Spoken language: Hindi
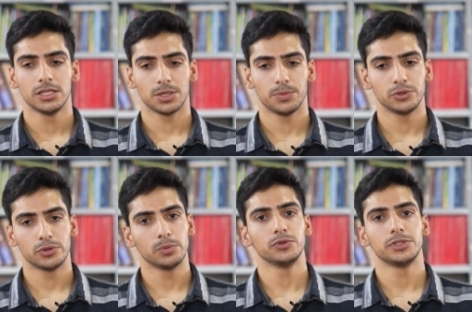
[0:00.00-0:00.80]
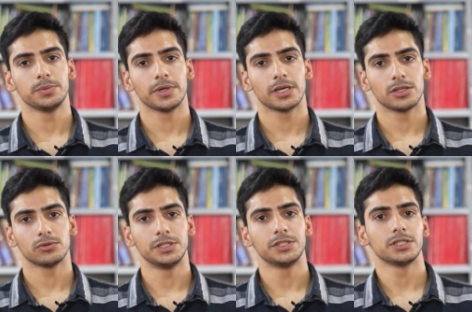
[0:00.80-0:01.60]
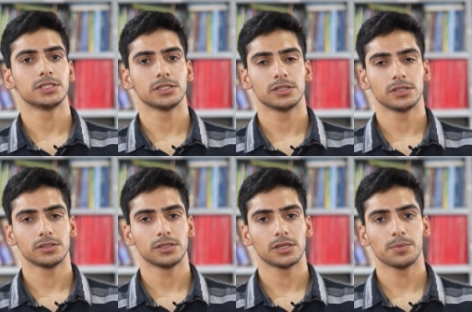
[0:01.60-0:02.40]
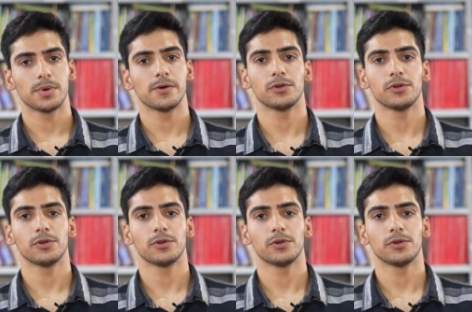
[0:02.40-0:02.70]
जब मैं यू में गया तो इंटरेस्टिंग थिंग थी कि मैं